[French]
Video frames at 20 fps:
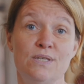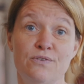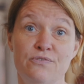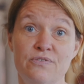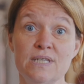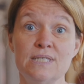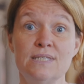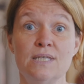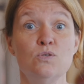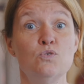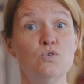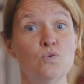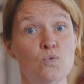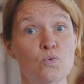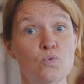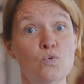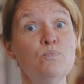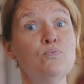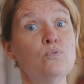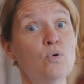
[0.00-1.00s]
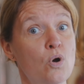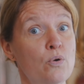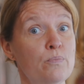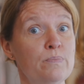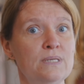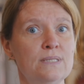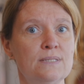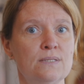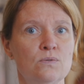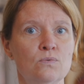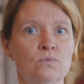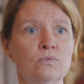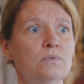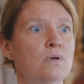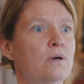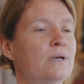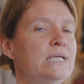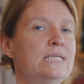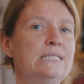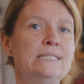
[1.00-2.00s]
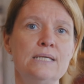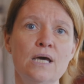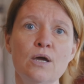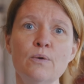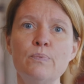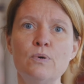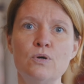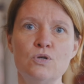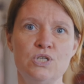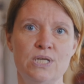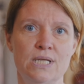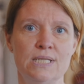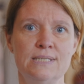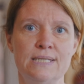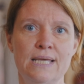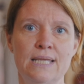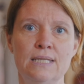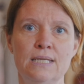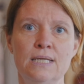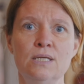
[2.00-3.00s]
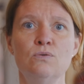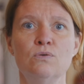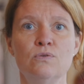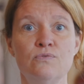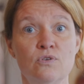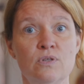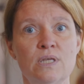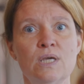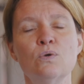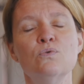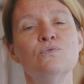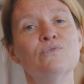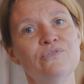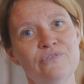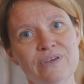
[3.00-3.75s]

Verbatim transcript: s'est fixé du coup pour ambition dans les cinq prochaines années de devenir une